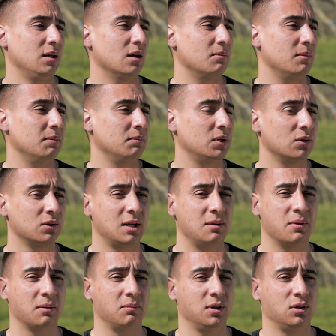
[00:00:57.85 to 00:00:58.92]
et en même temps qui
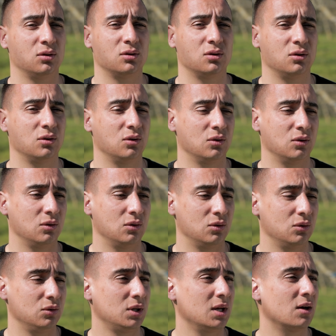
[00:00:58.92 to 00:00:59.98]
permet
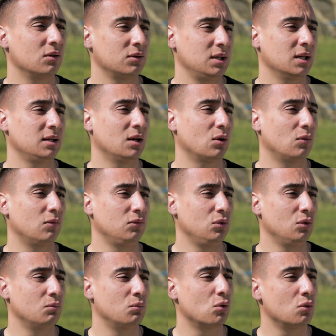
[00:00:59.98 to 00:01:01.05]
de garantir des
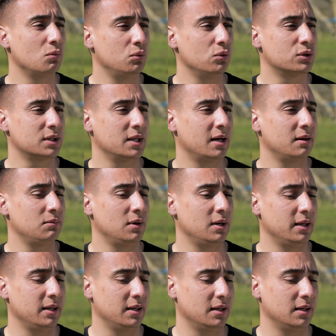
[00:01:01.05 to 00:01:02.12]
revenus beaucoup plus stables
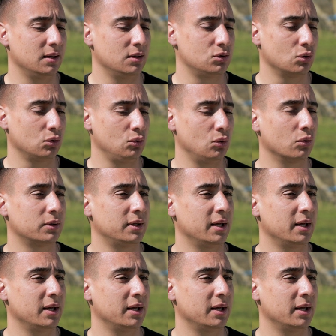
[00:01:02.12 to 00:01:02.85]
et sur du long